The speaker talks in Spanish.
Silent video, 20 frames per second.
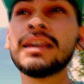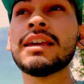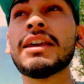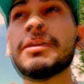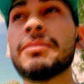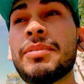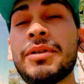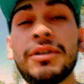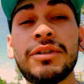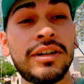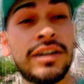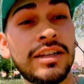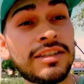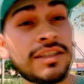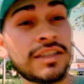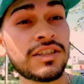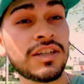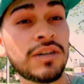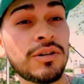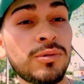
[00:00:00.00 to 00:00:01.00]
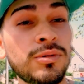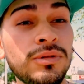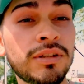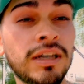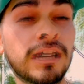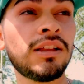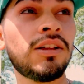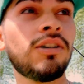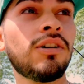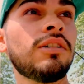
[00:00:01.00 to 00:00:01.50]
Espero que les haya
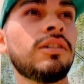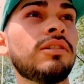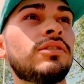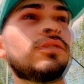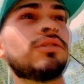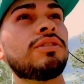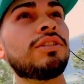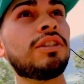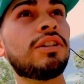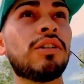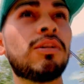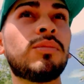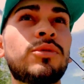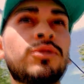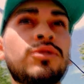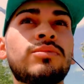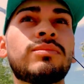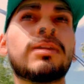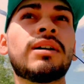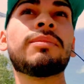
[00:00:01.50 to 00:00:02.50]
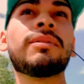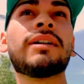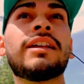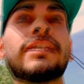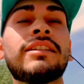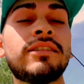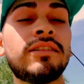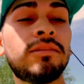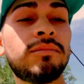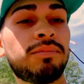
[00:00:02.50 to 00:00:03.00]
gustado. No tengo mucho más para
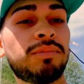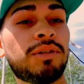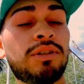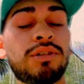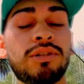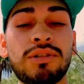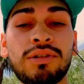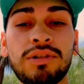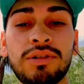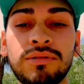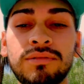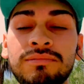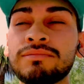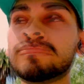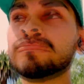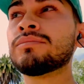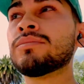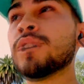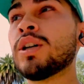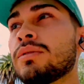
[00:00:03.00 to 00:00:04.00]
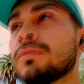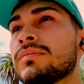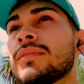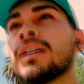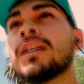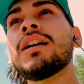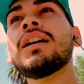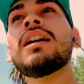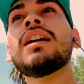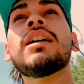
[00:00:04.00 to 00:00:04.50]
decir, pero bueno,
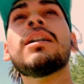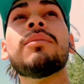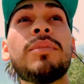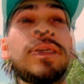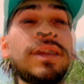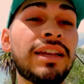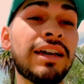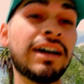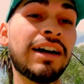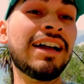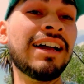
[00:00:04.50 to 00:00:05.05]
a,